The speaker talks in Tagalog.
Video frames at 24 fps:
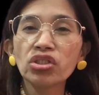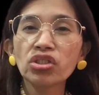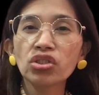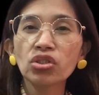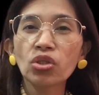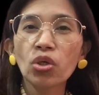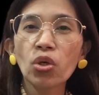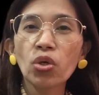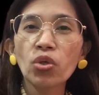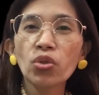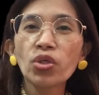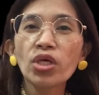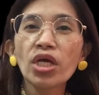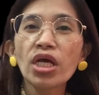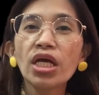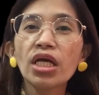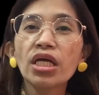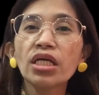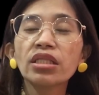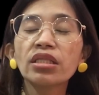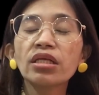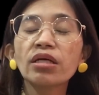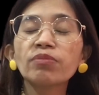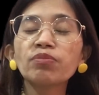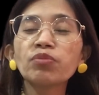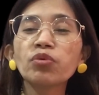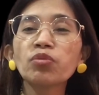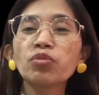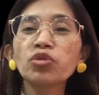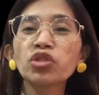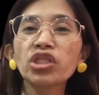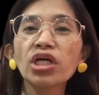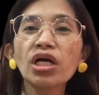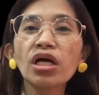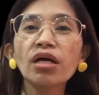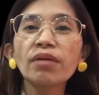So, nang
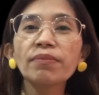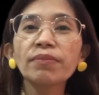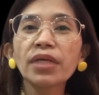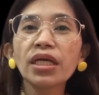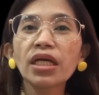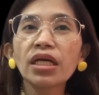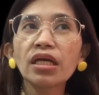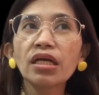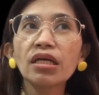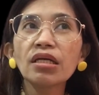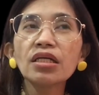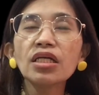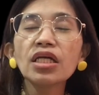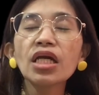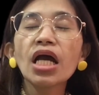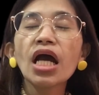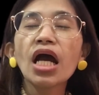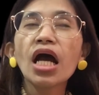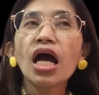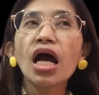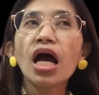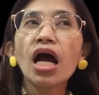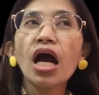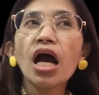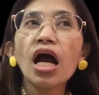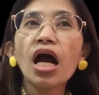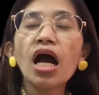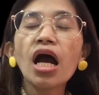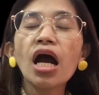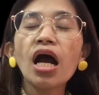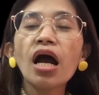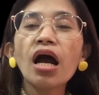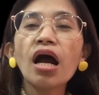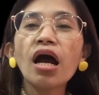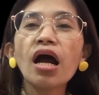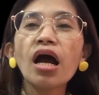pumunta kami,
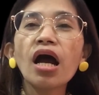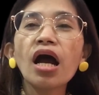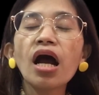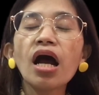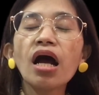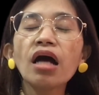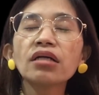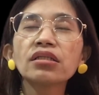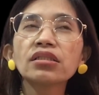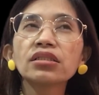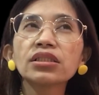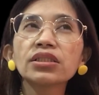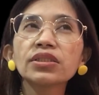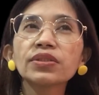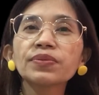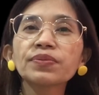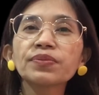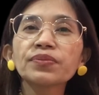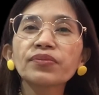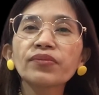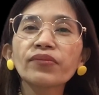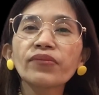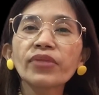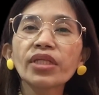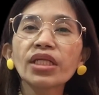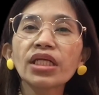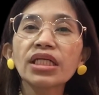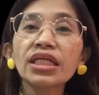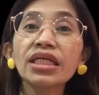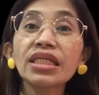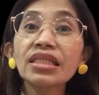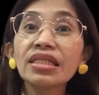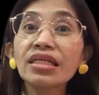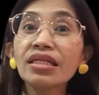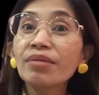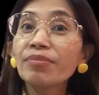uh, ang,
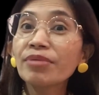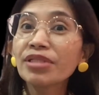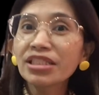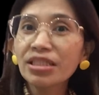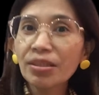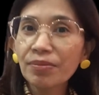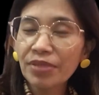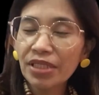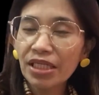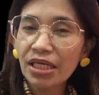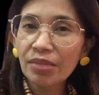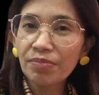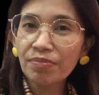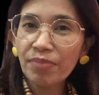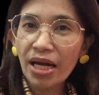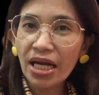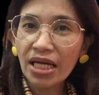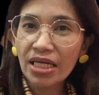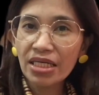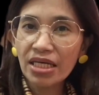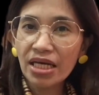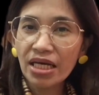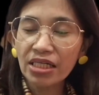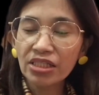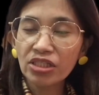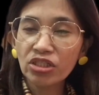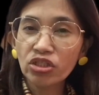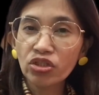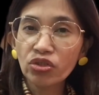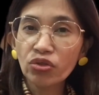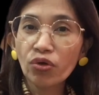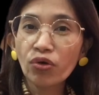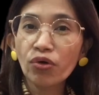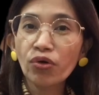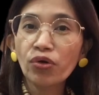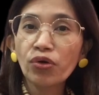hindi naman kami nagbayad.
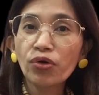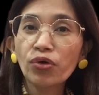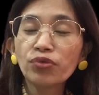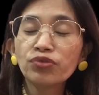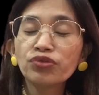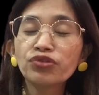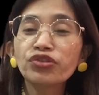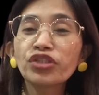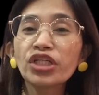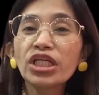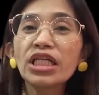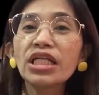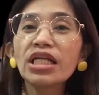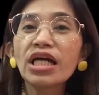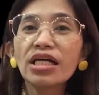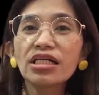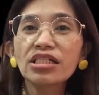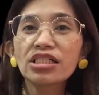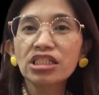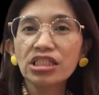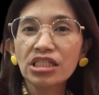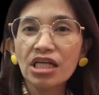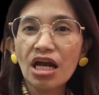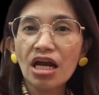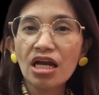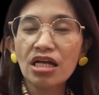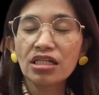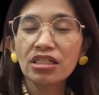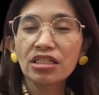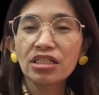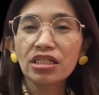So, free lang siya.